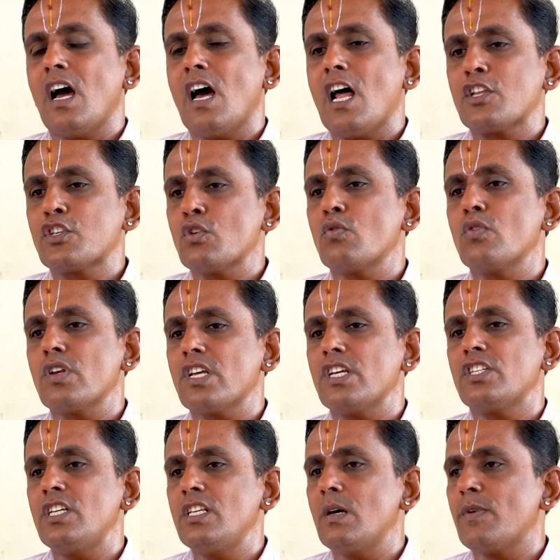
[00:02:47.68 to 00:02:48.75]
ఆ అర్చకుడికి
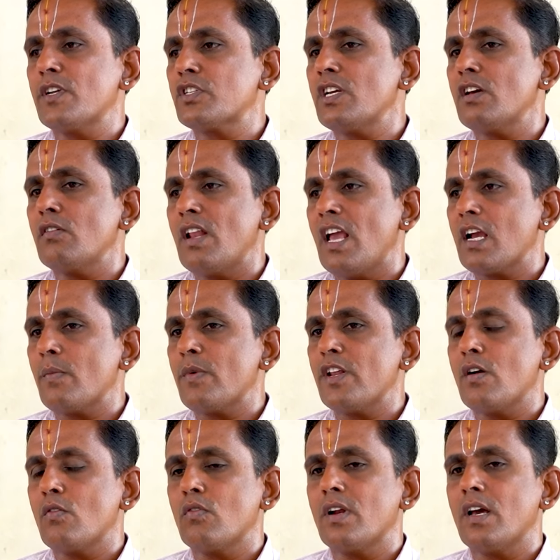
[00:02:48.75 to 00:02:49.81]
జీతపత్యాలు
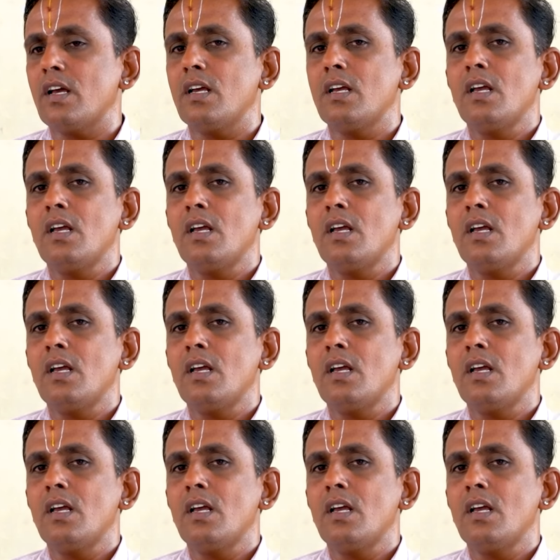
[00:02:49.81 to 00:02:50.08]
లేకపోయినా కూడా